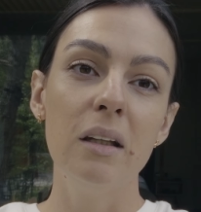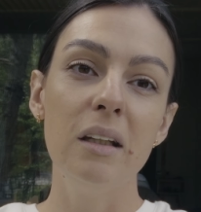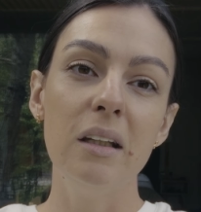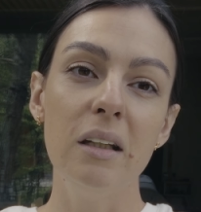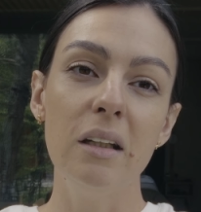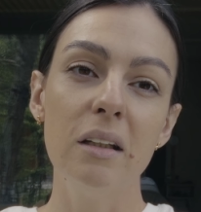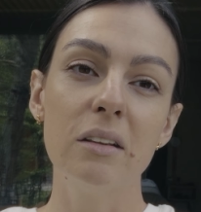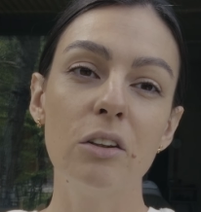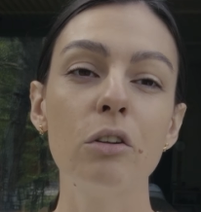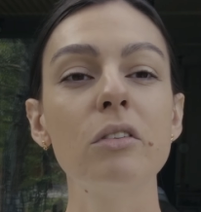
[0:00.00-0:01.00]
И
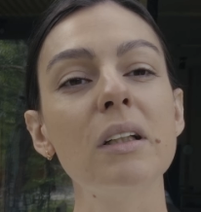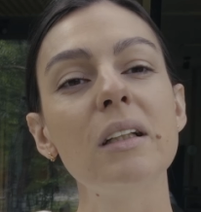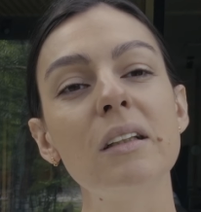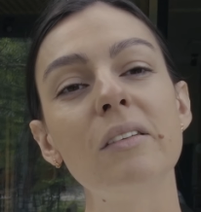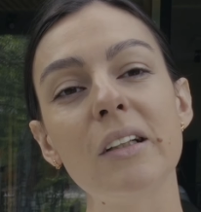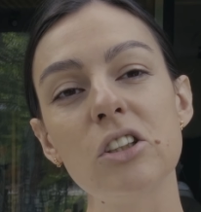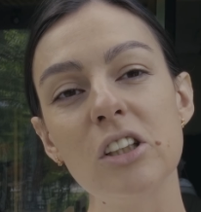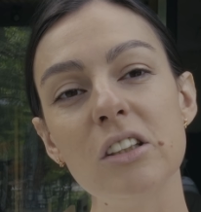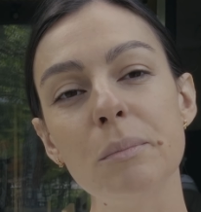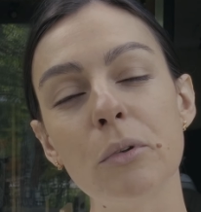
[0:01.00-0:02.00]
новый
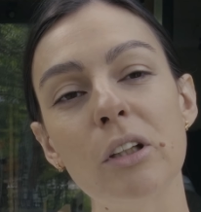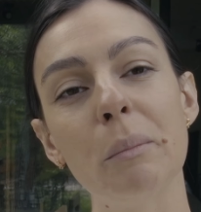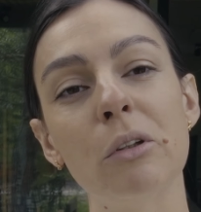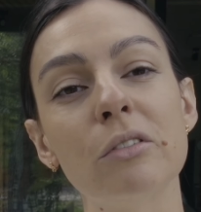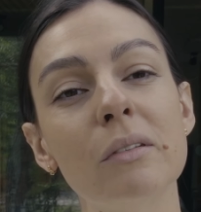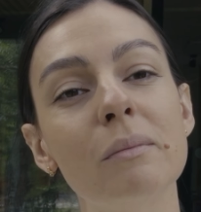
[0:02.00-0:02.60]
26 модомов.